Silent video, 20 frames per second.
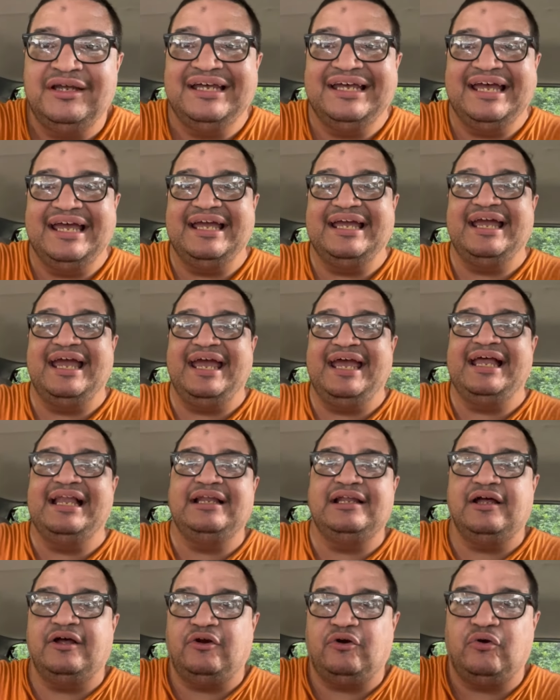en
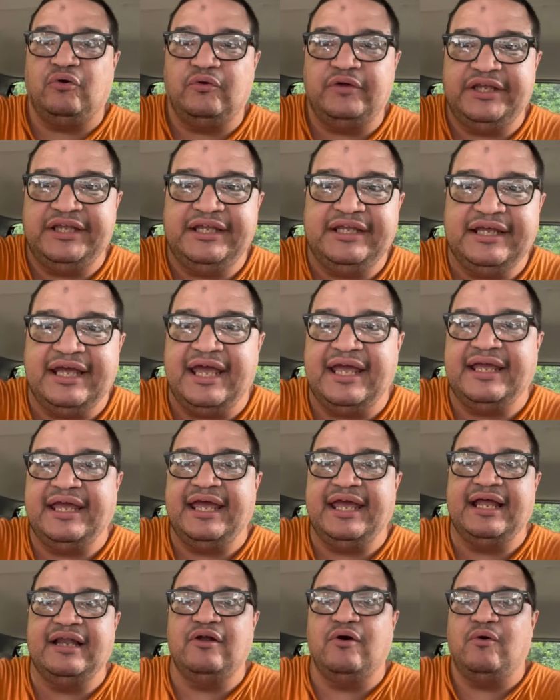el Roí, en
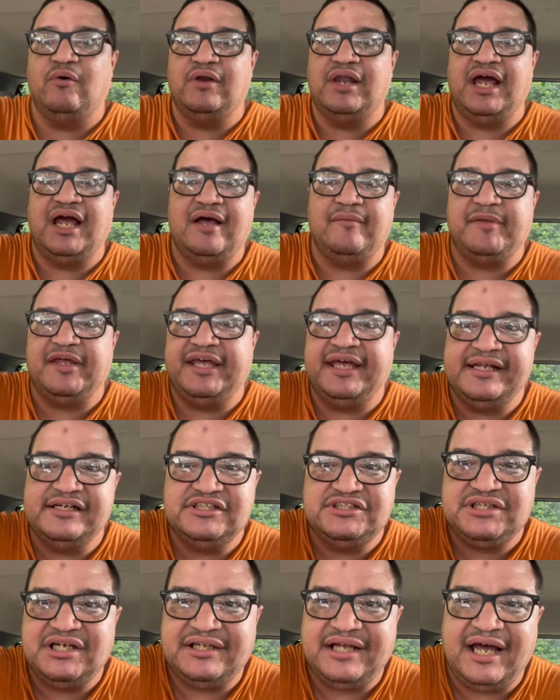el Olam, en el
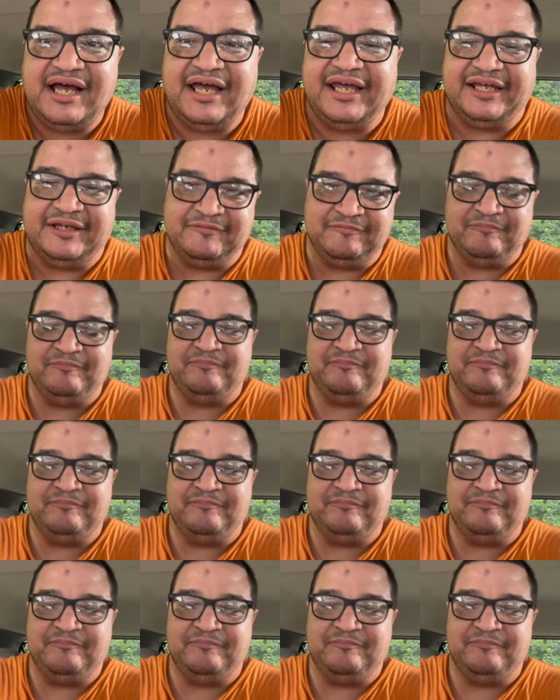Shaddai.